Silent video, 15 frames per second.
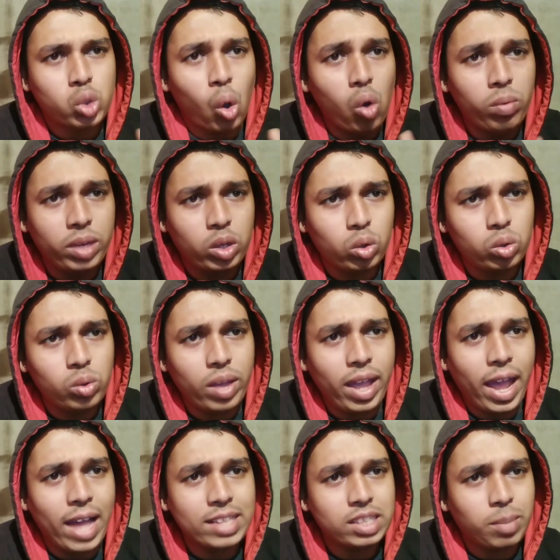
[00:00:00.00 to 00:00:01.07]
সৌভিক কুন্ডু
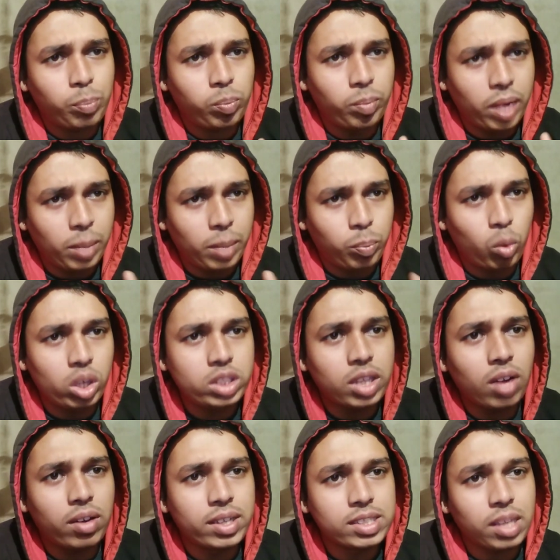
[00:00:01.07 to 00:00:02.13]
অ্যাজ এ মানে
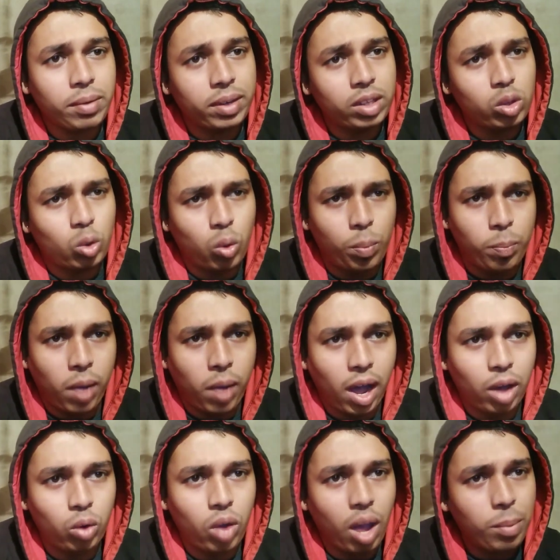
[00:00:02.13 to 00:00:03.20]
পরিচালক হিসাবে কিন্তু খুব
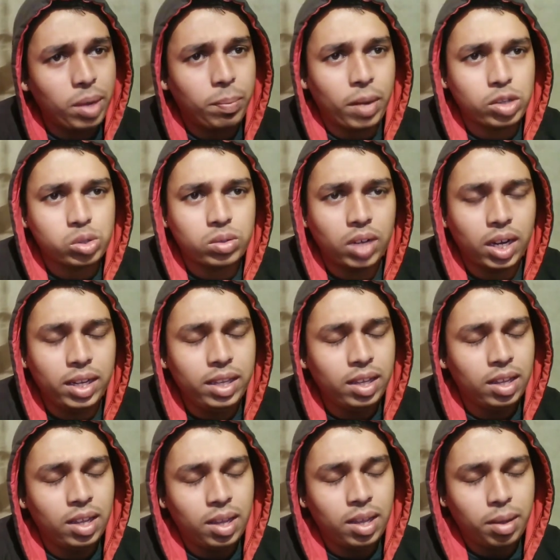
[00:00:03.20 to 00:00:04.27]
ভালো আমার পার্সোনালি
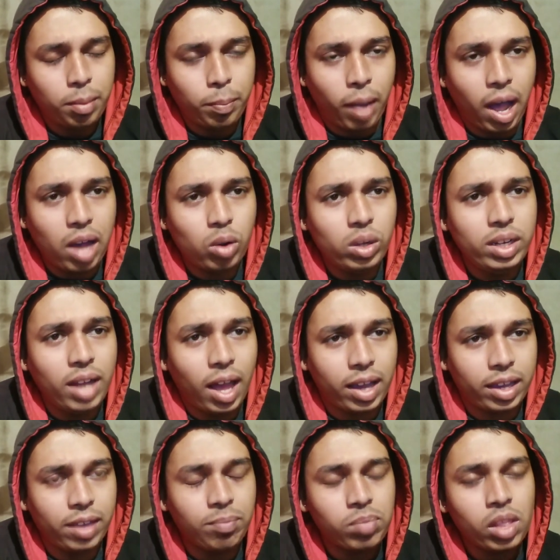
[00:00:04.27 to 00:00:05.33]
ভালোই
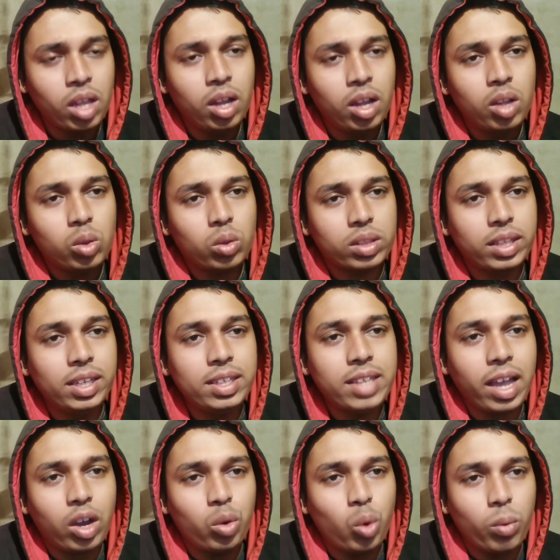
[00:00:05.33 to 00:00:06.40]
লাগে তো তিনি
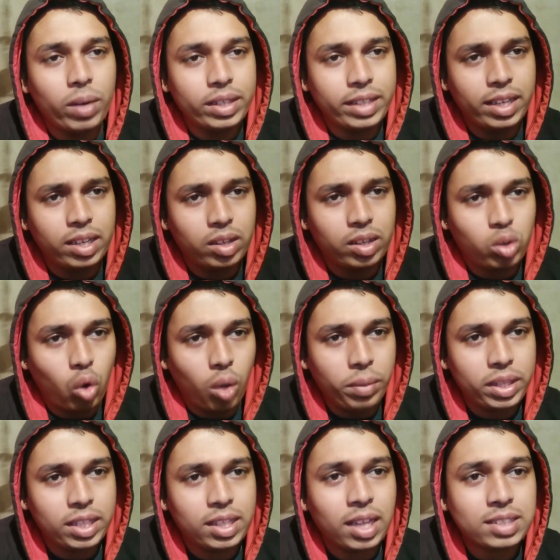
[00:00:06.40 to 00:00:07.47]
যখন রোমান্টিক
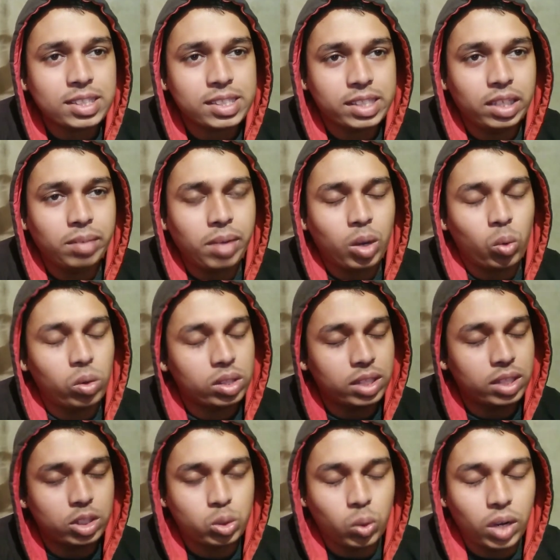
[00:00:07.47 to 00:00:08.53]
কমেডি ধাঁচের সিনেমা
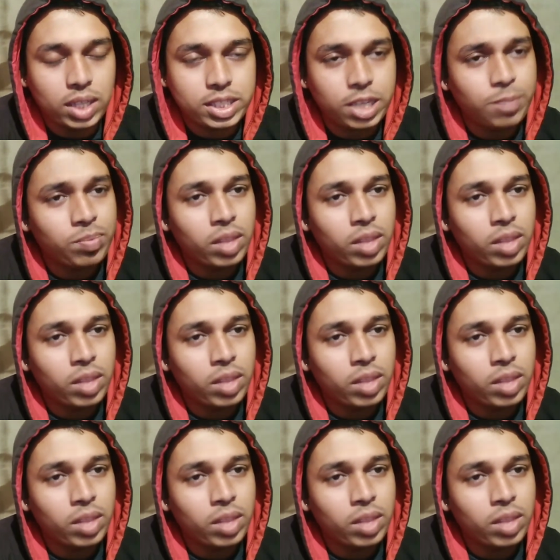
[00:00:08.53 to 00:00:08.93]
করতে চলেছে